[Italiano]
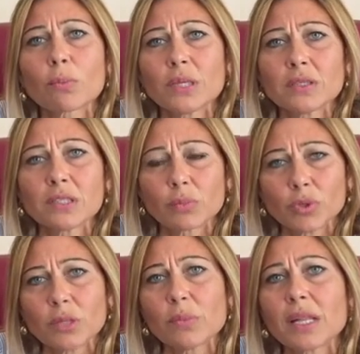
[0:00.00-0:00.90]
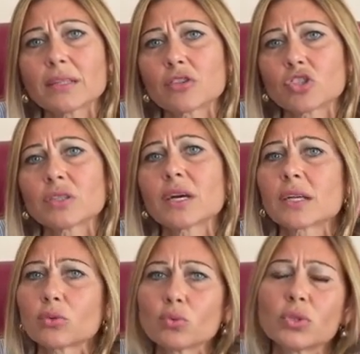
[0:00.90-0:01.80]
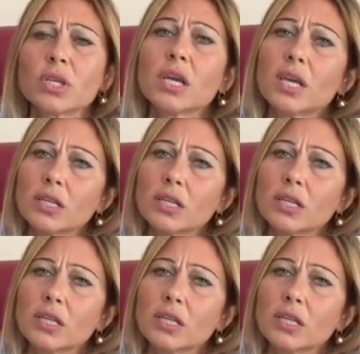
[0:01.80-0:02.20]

ben disponibile ad accettare tutti